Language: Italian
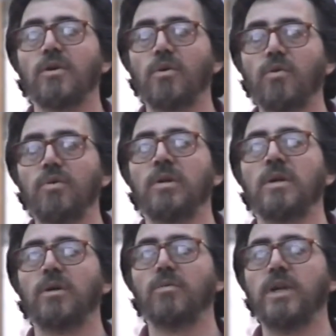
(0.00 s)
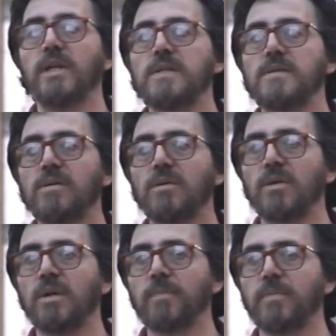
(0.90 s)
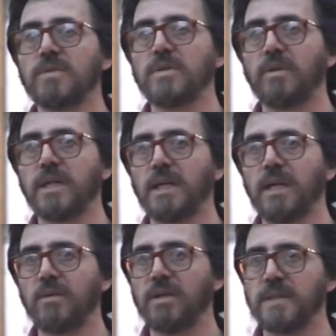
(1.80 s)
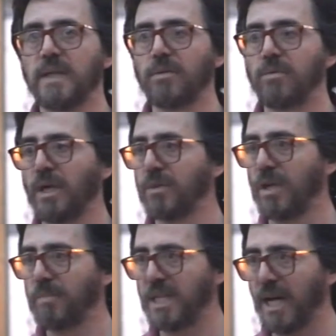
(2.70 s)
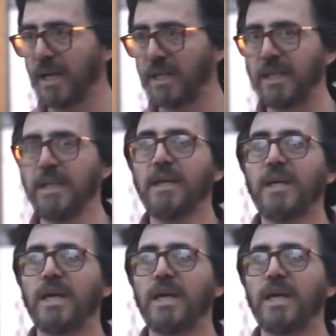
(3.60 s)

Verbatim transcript: con eh, un'edizione di un apposito catalogo che sarà curato da Micacchi